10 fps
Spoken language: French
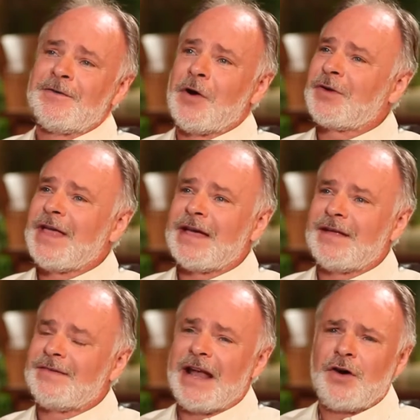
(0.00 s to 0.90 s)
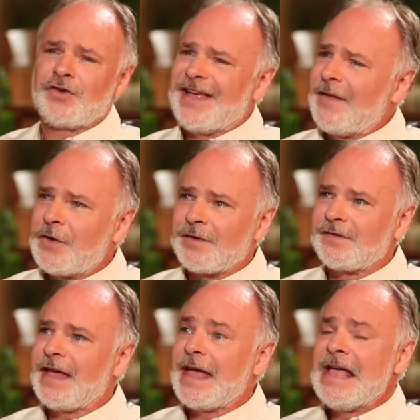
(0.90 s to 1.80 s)
donc, dès l'âge de
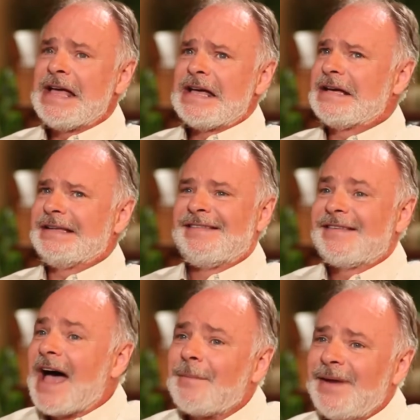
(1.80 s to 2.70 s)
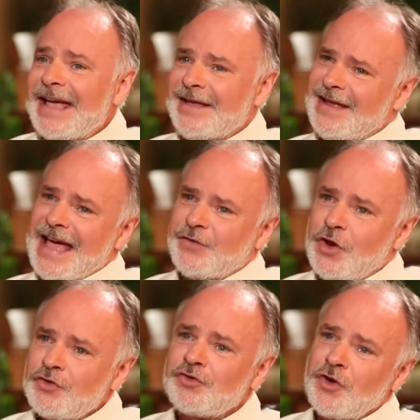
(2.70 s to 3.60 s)
14 ans, il semblait que la
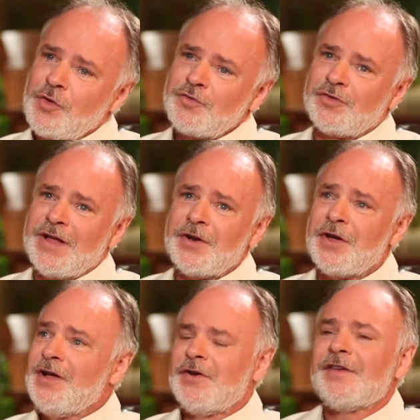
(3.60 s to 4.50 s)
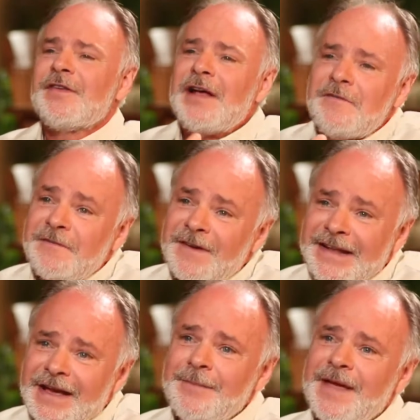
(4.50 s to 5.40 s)
seule chose, le, le, seul
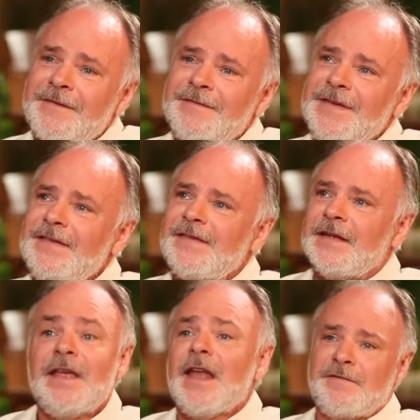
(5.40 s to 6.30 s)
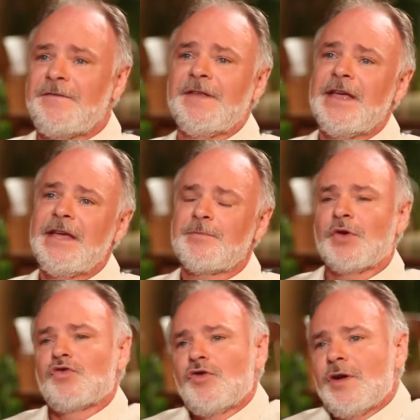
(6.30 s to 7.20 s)
fin dans ma vie, c'était d'en finir
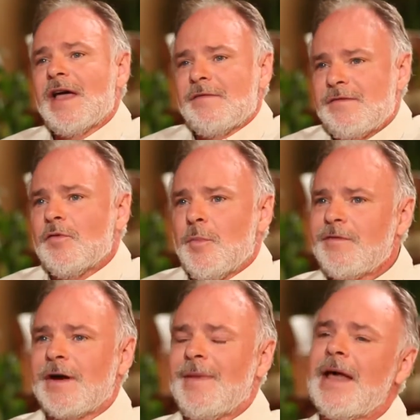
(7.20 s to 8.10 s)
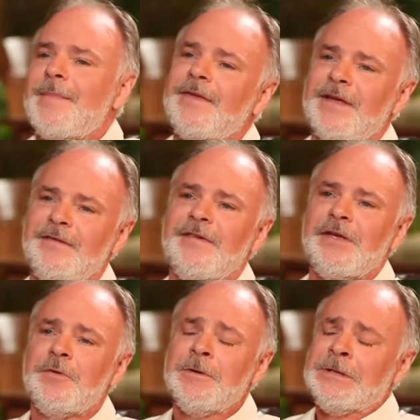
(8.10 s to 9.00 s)
parce que la vie vaut pas vraiment la peine d'être
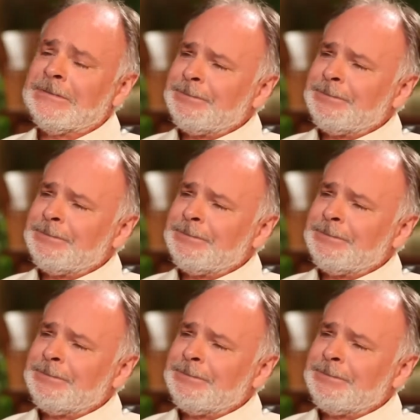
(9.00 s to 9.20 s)
vécue.